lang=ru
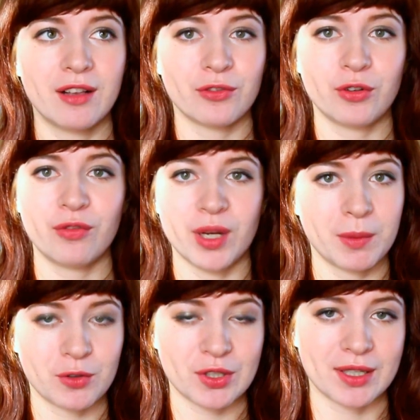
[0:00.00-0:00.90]
в то
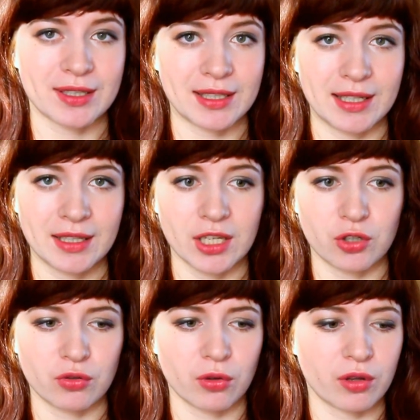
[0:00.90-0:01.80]
время, в 16 лет, я
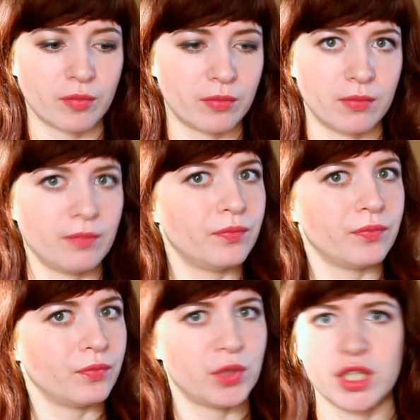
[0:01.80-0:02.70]
еще толком,
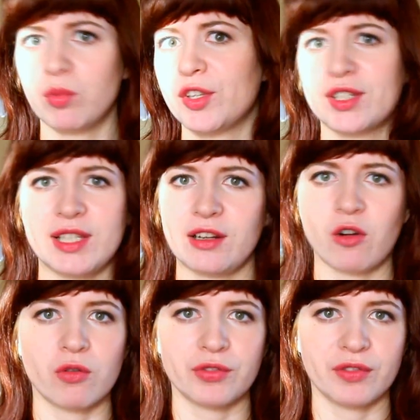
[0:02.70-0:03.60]
у меня не было стиля
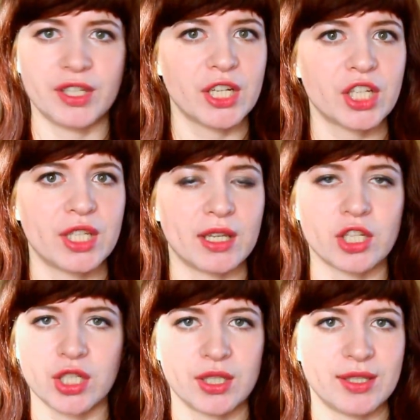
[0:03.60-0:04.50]
какого-то в одежде, я
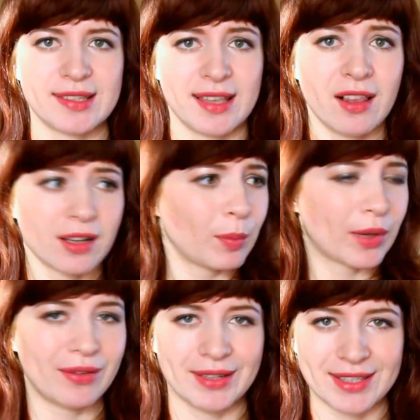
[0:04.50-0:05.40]
даже не знала, как
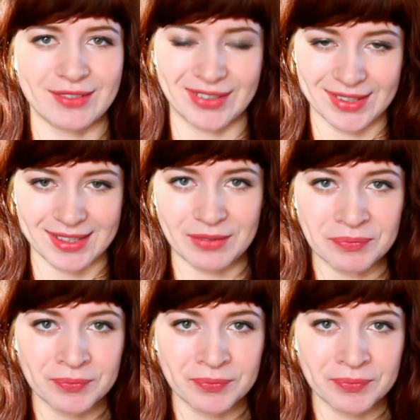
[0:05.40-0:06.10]
правильно одеваться.